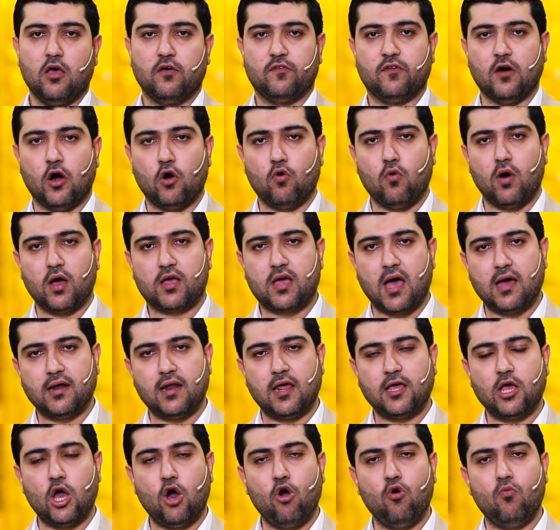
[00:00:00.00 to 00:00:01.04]
فهو كان
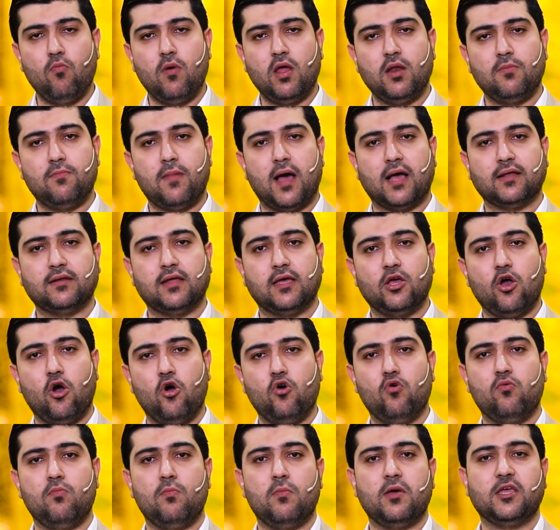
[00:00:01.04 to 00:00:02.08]
يوما بعد
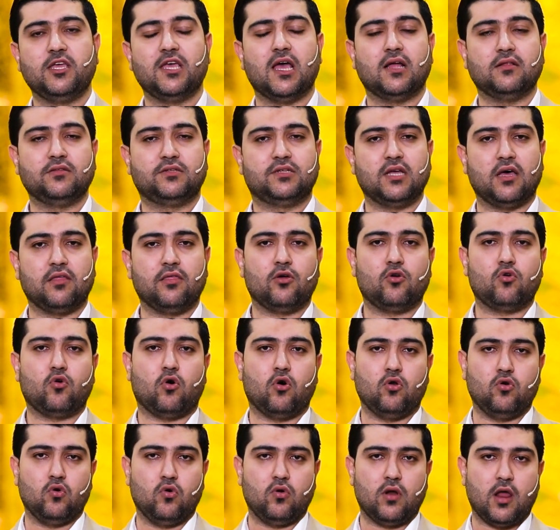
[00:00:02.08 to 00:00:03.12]
يوم ينتظر
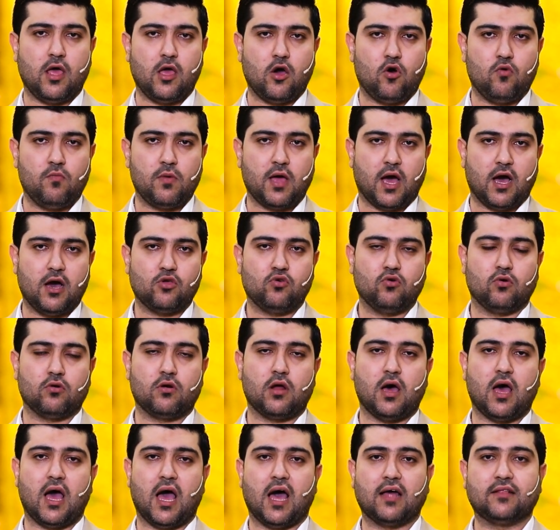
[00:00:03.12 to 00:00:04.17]
حلول يوم
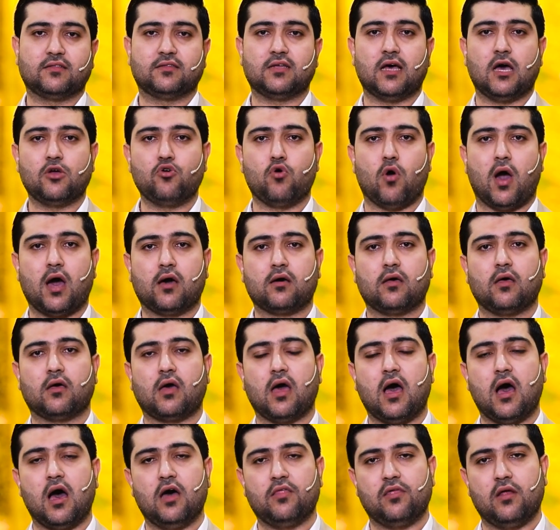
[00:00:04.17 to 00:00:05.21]
عاشوراء حتى
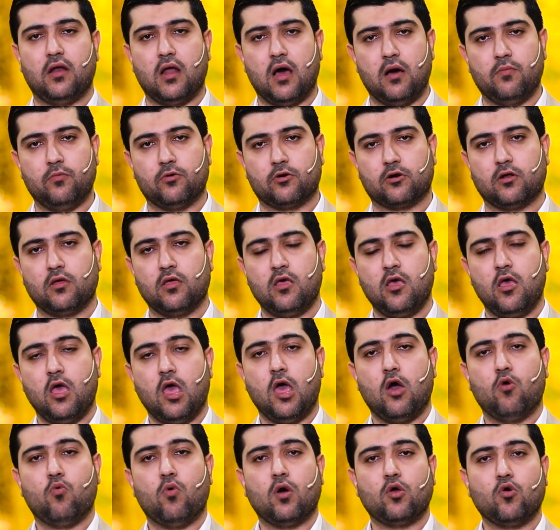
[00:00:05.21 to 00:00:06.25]
يحقق هذا الأمر
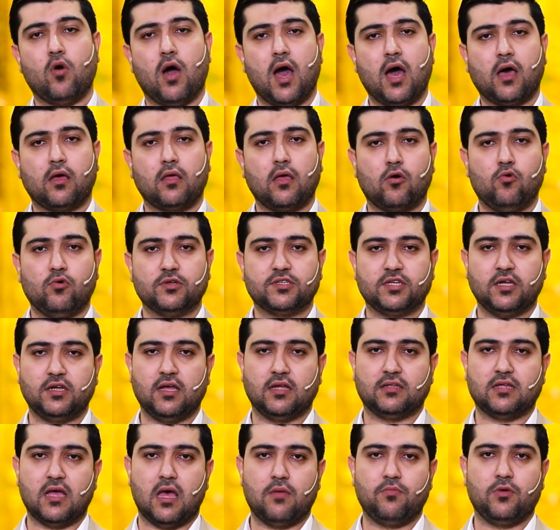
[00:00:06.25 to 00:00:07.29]
ويحقق
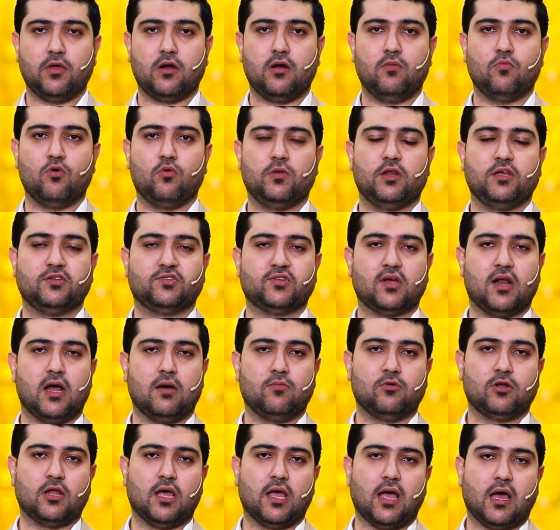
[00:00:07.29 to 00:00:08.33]
وصية أمير المؤمنين
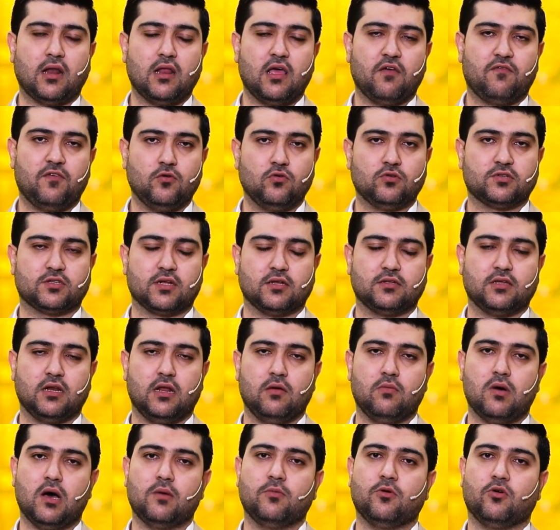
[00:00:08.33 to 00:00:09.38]
سلام الله عليه في نصرة
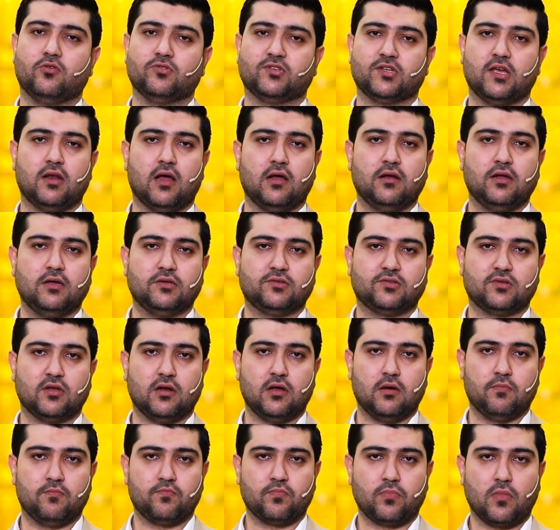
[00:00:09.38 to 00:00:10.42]
الإمام الحسين عليه
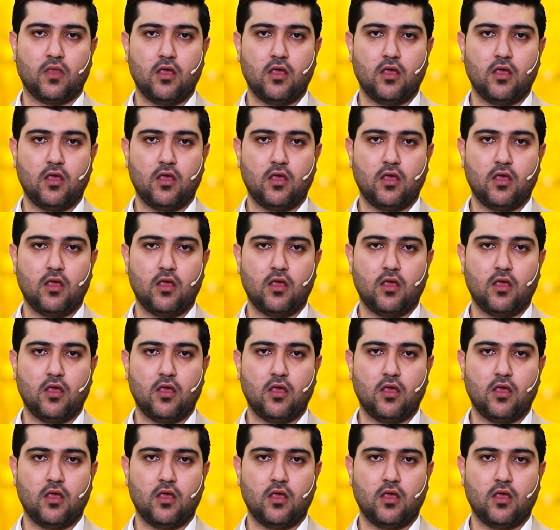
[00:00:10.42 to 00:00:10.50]
السلام